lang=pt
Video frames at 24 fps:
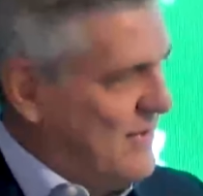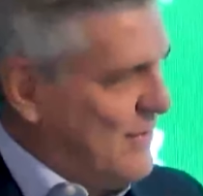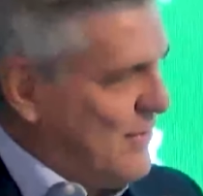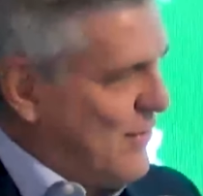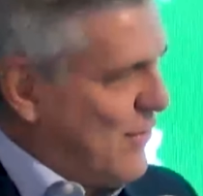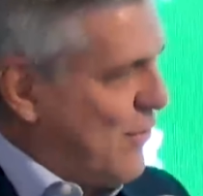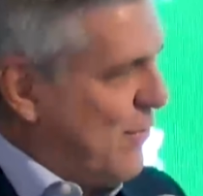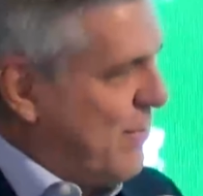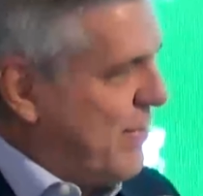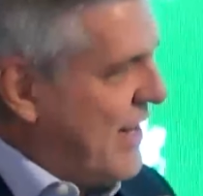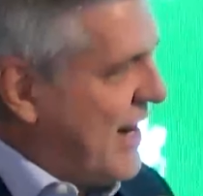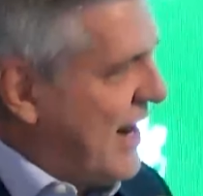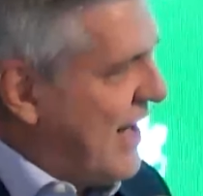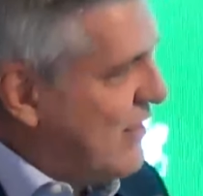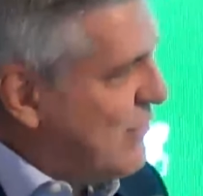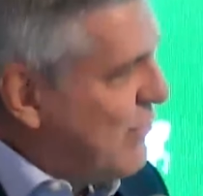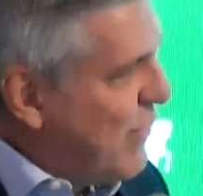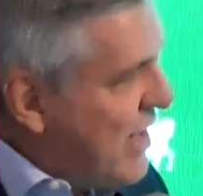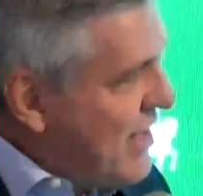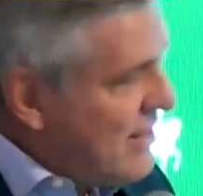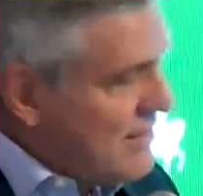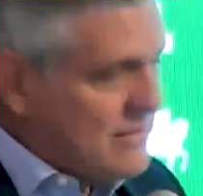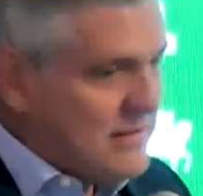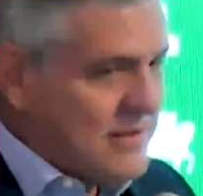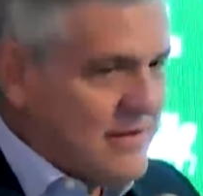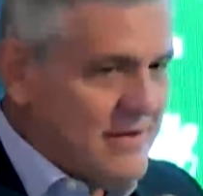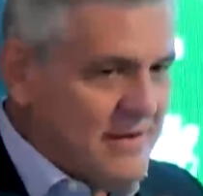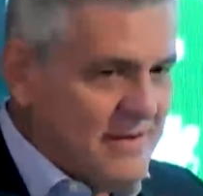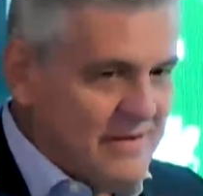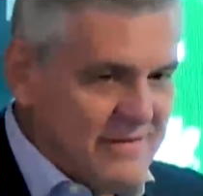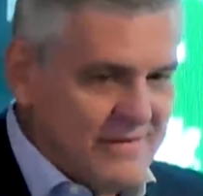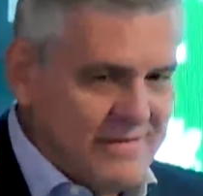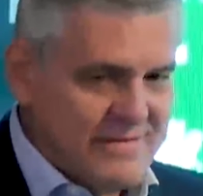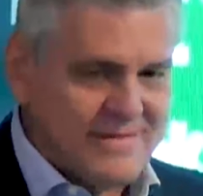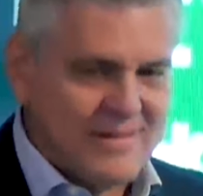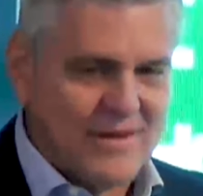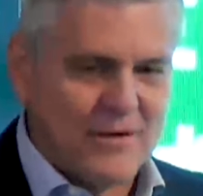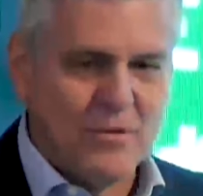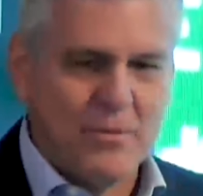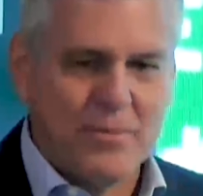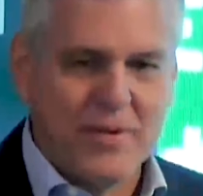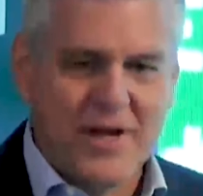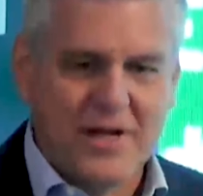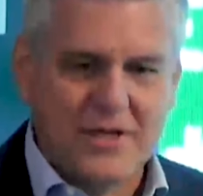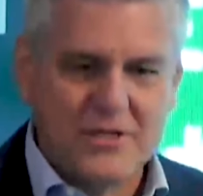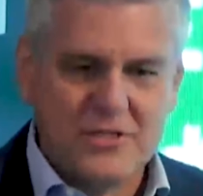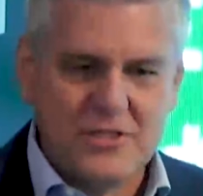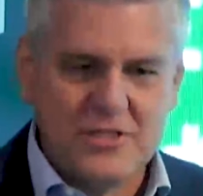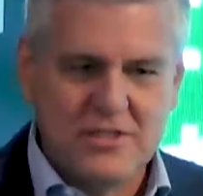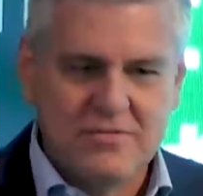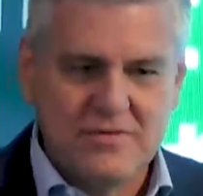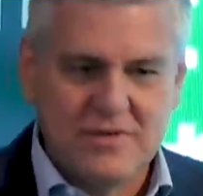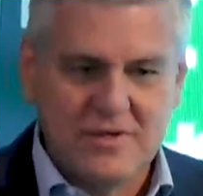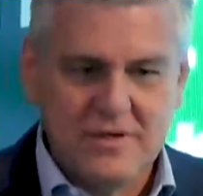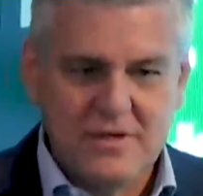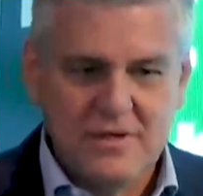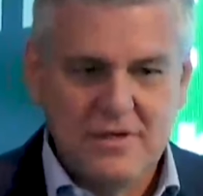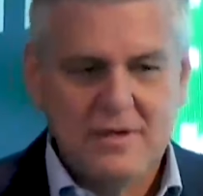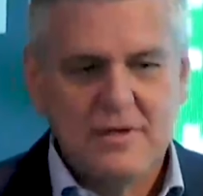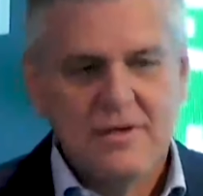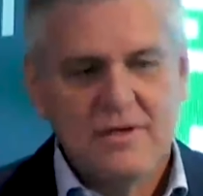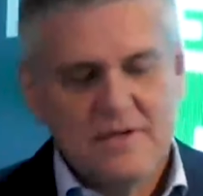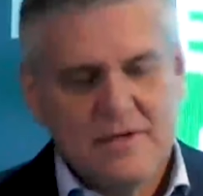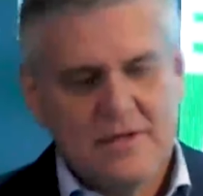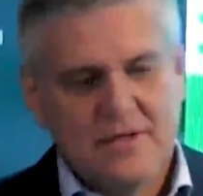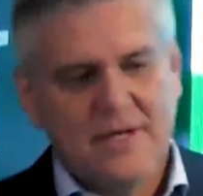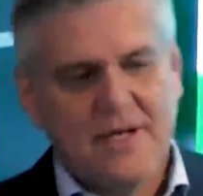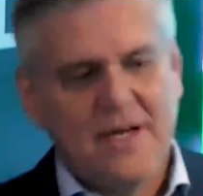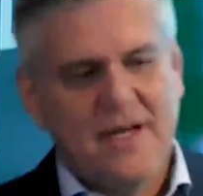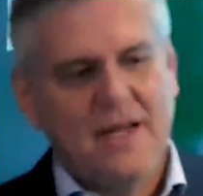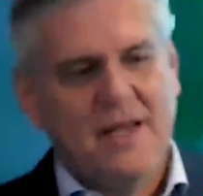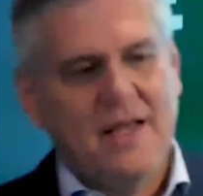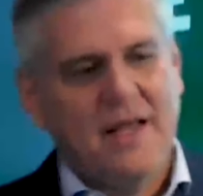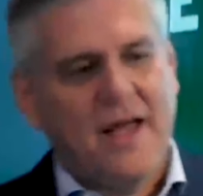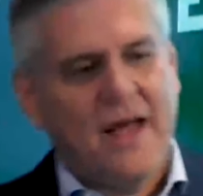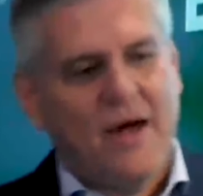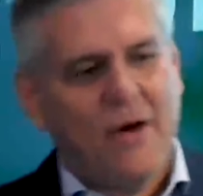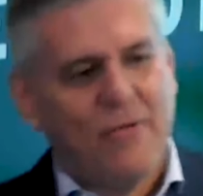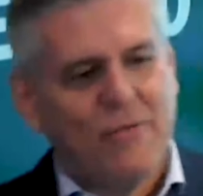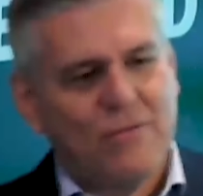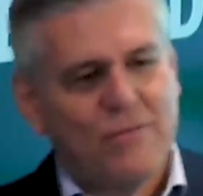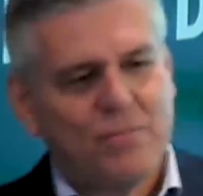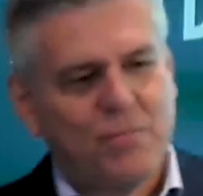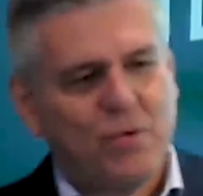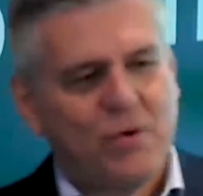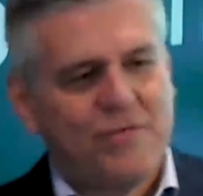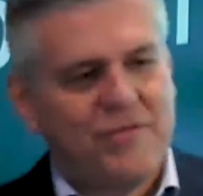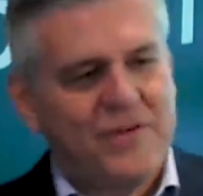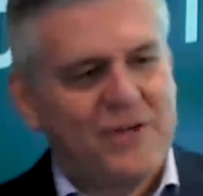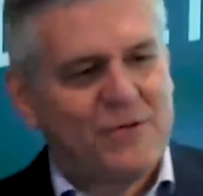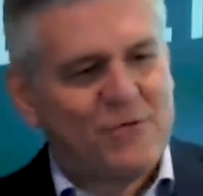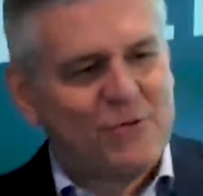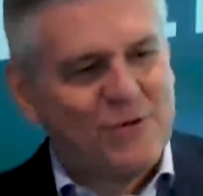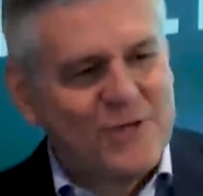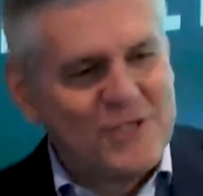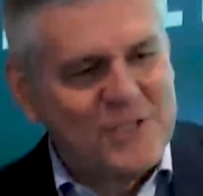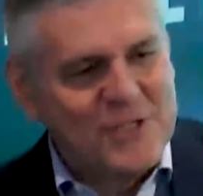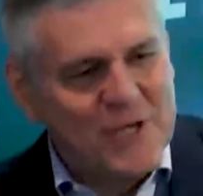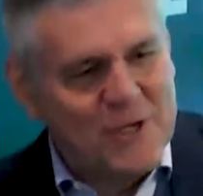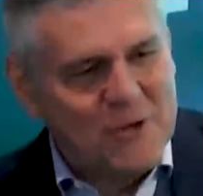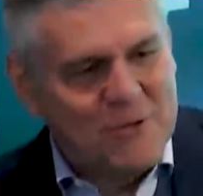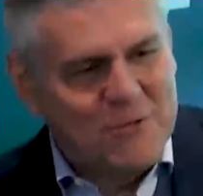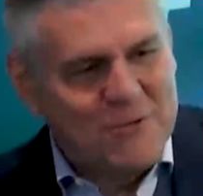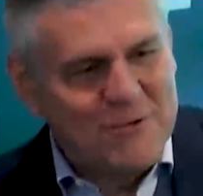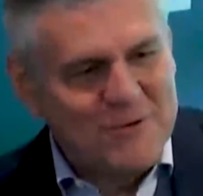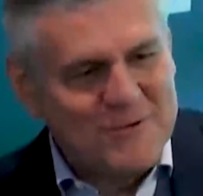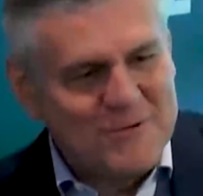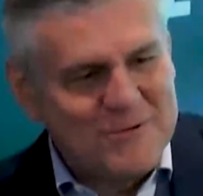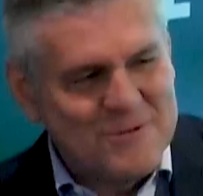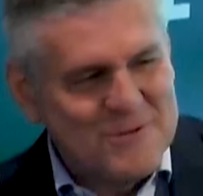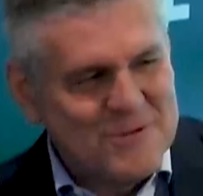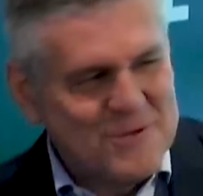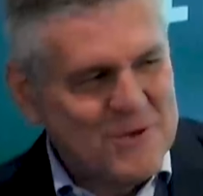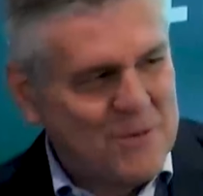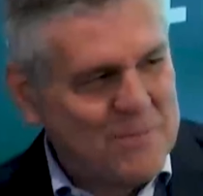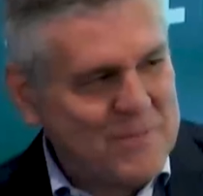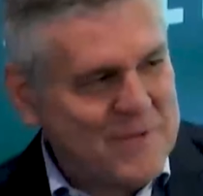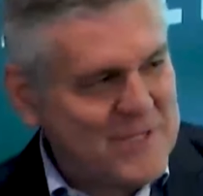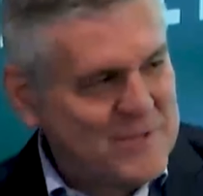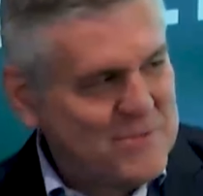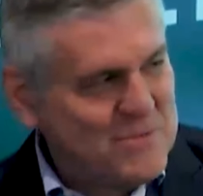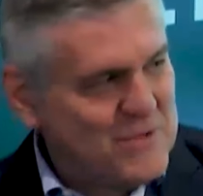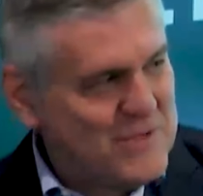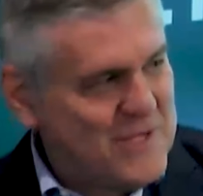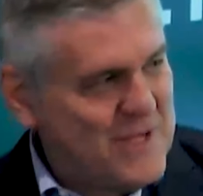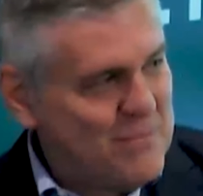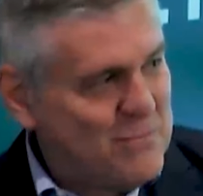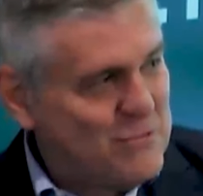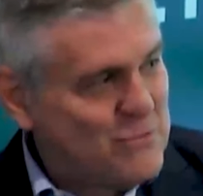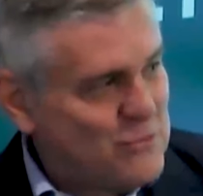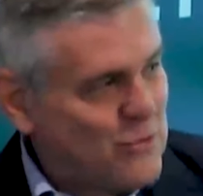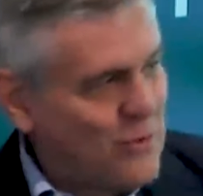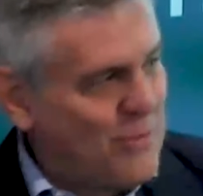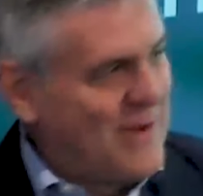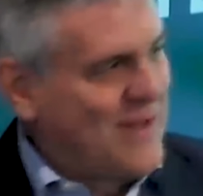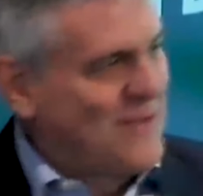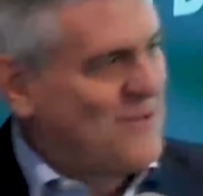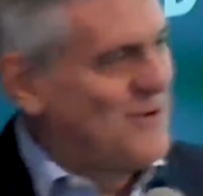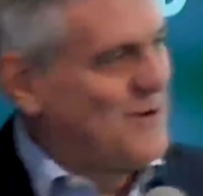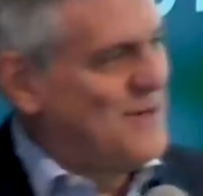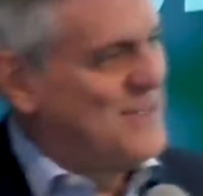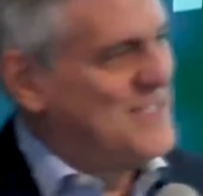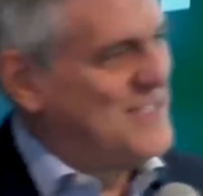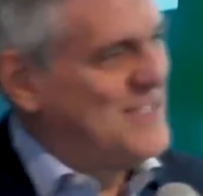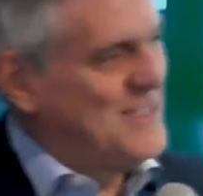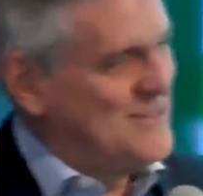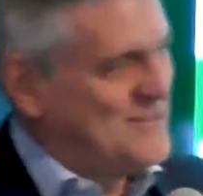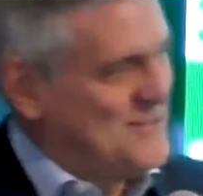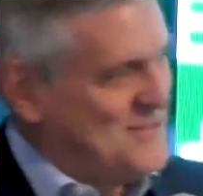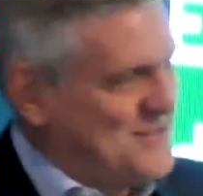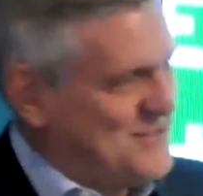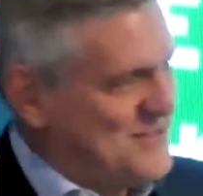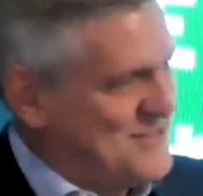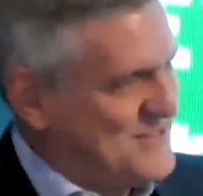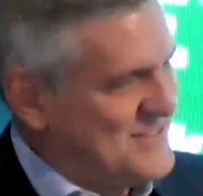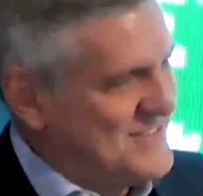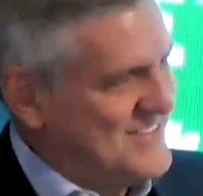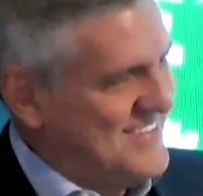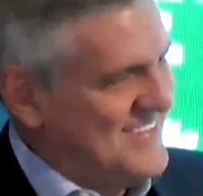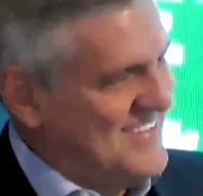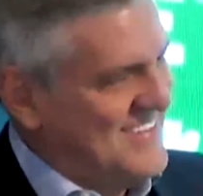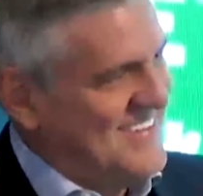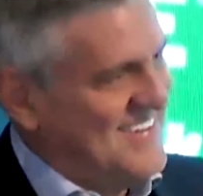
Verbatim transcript: O cooperado entra na cooperativa e ele é o provedor de recursos e, ao mesmo tempo, tomador de recursos.